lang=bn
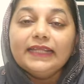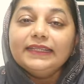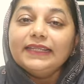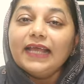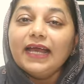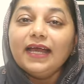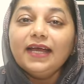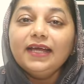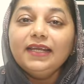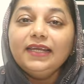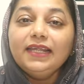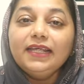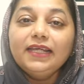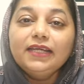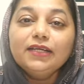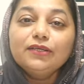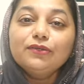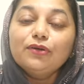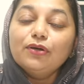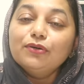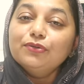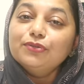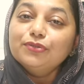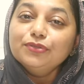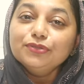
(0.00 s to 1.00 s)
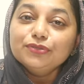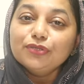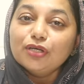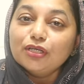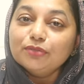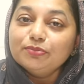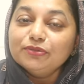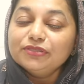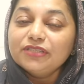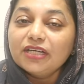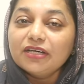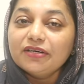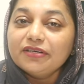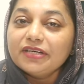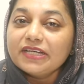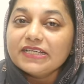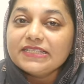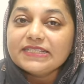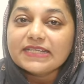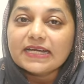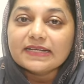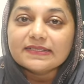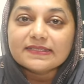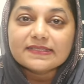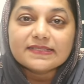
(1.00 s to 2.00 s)
তাহলে কখন গর্ভধারণের
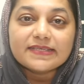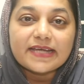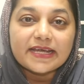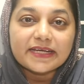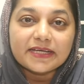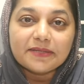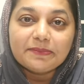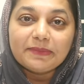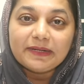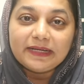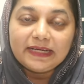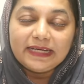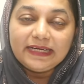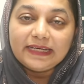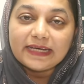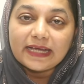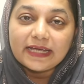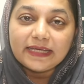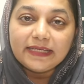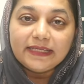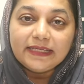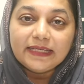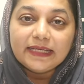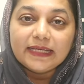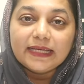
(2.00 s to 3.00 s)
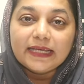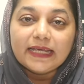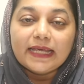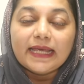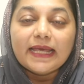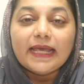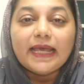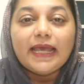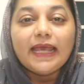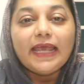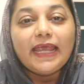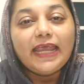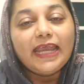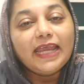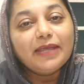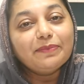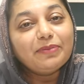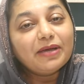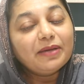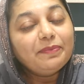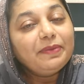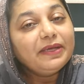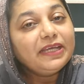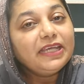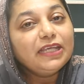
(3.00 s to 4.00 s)
চান্সটা একেবারেই নাই
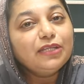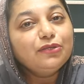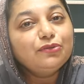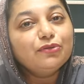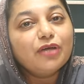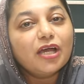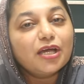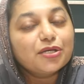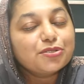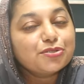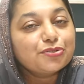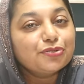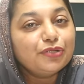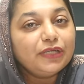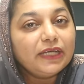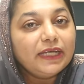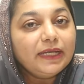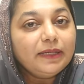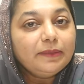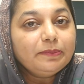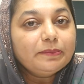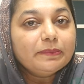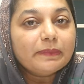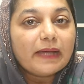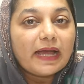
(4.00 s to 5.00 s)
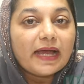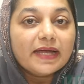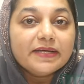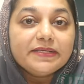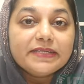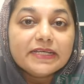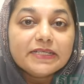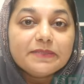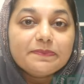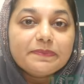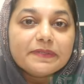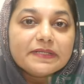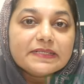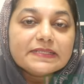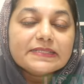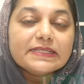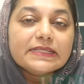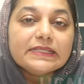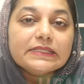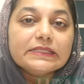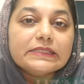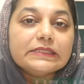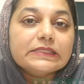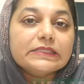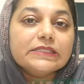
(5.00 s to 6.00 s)
এভাবে কিন্তু আসলে হান্ড্রেড
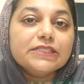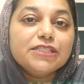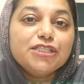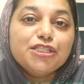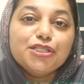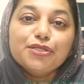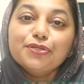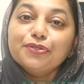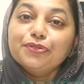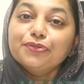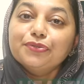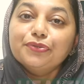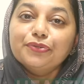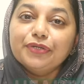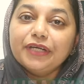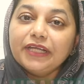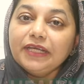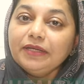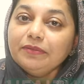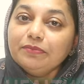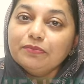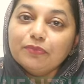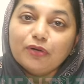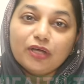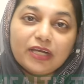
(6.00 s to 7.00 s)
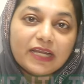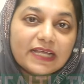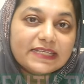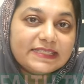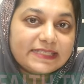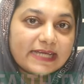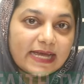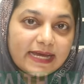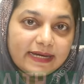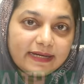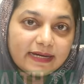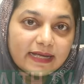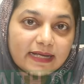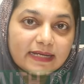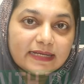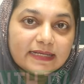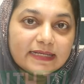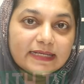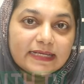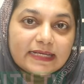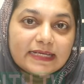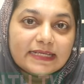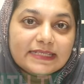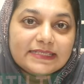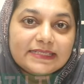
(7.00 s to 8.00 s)
পারসেন্ট শিওর করে বলা যায় না
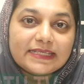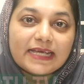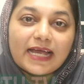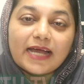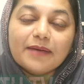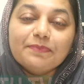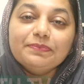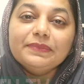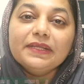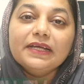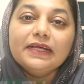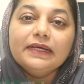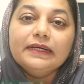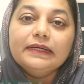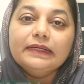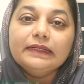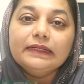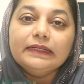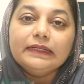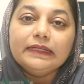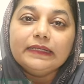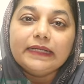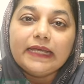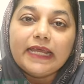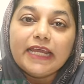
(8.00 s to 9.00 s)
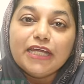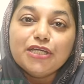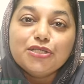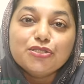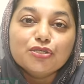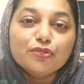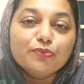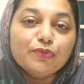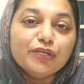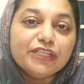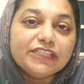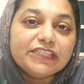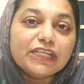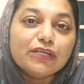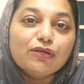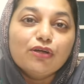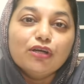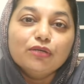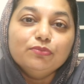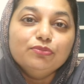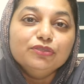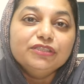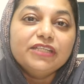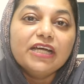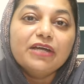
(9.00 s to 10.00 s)
যে আপনার এই সময়টা
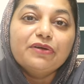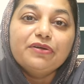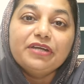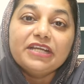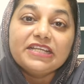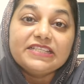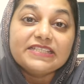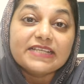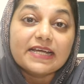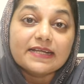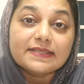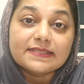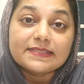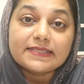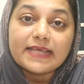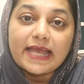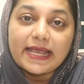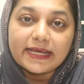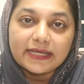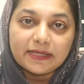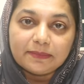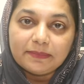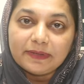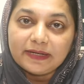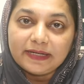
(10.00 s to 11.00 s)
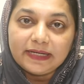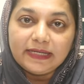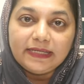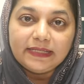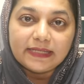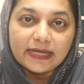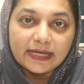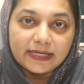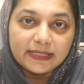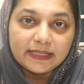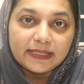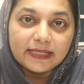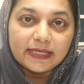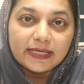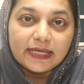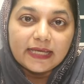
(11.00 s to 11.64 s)
গর্ভধারণের চান্স একেবারেই নাই